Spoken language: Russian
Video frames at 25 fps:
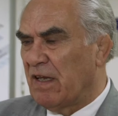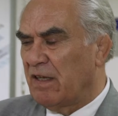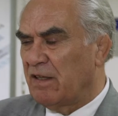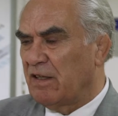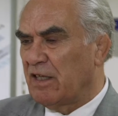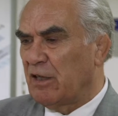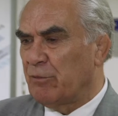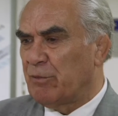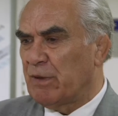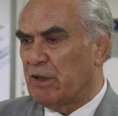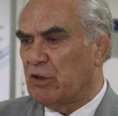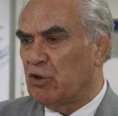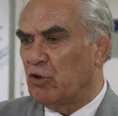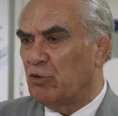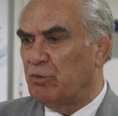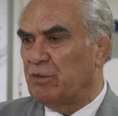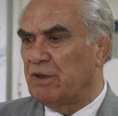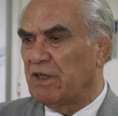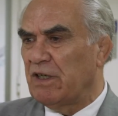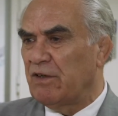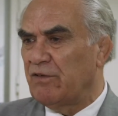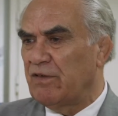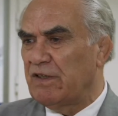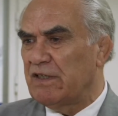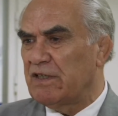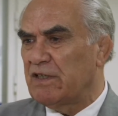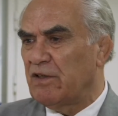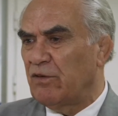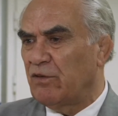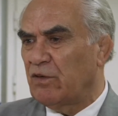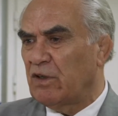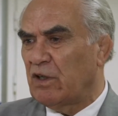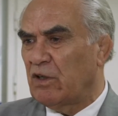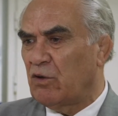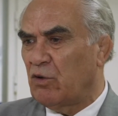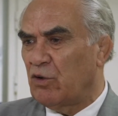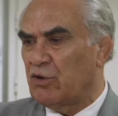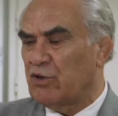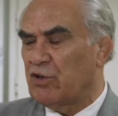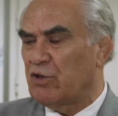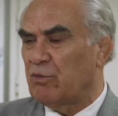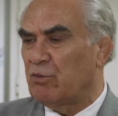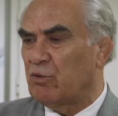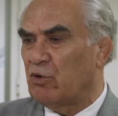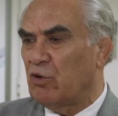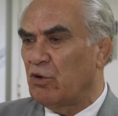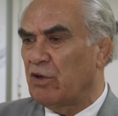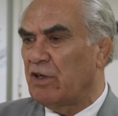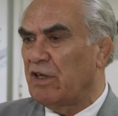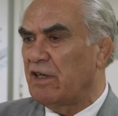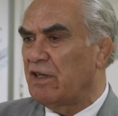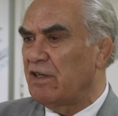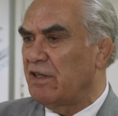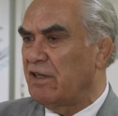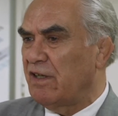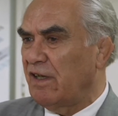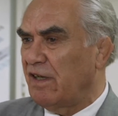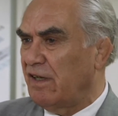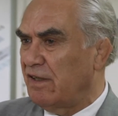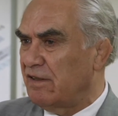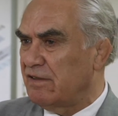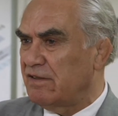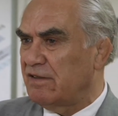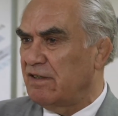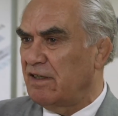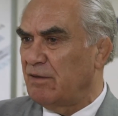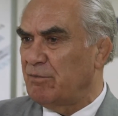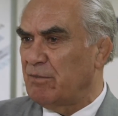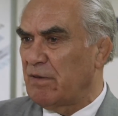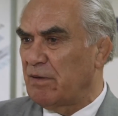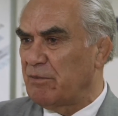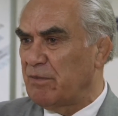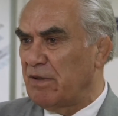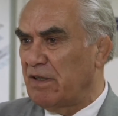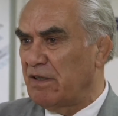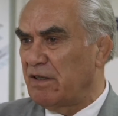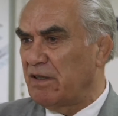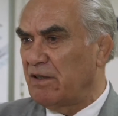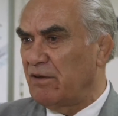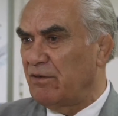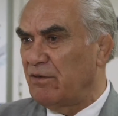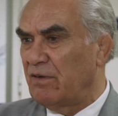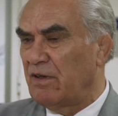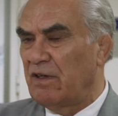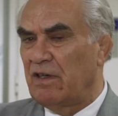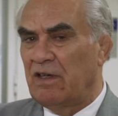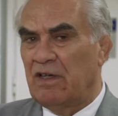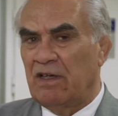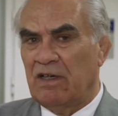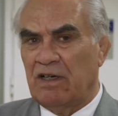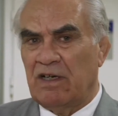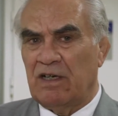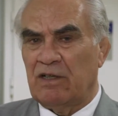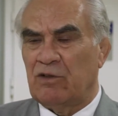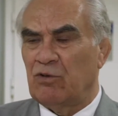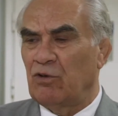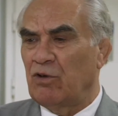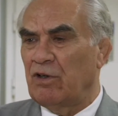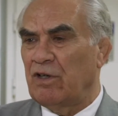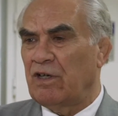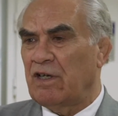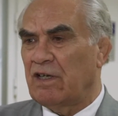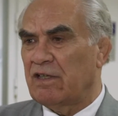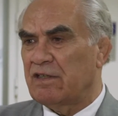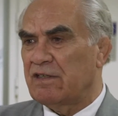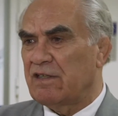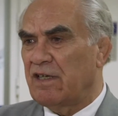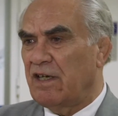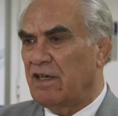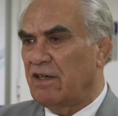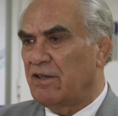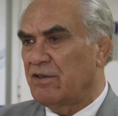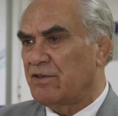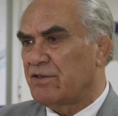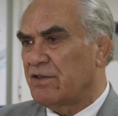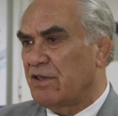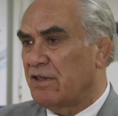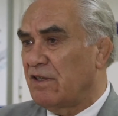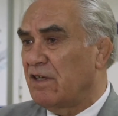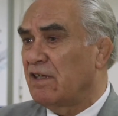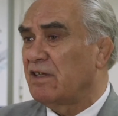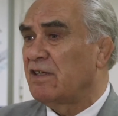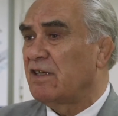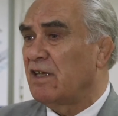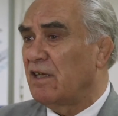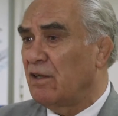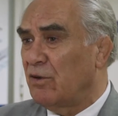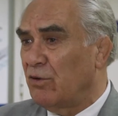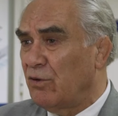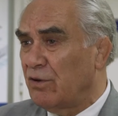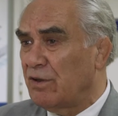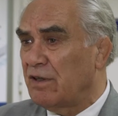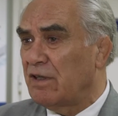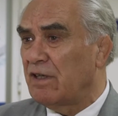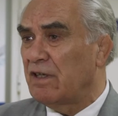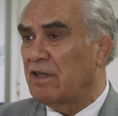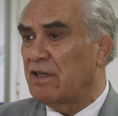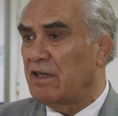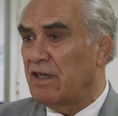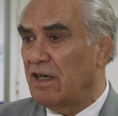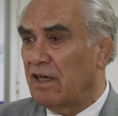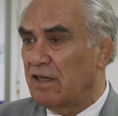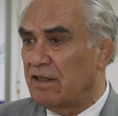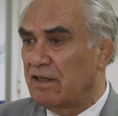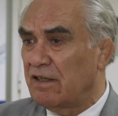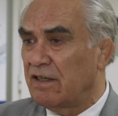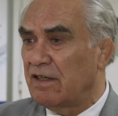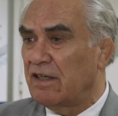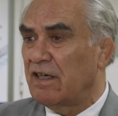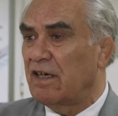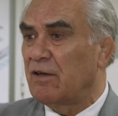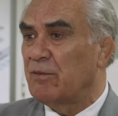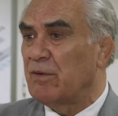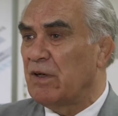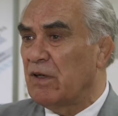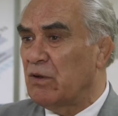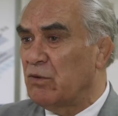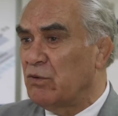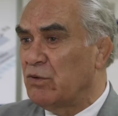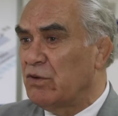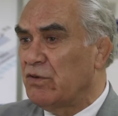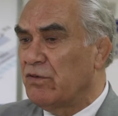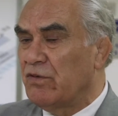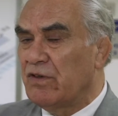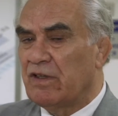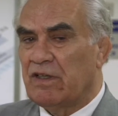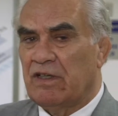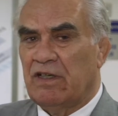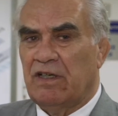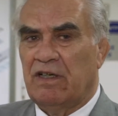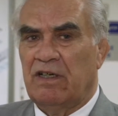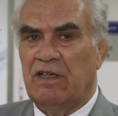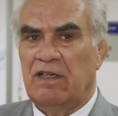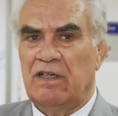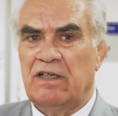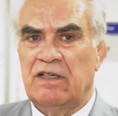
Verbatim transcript: на подобных выставках очень много интересных моментов, которые касаются технологии, техники, оборудования.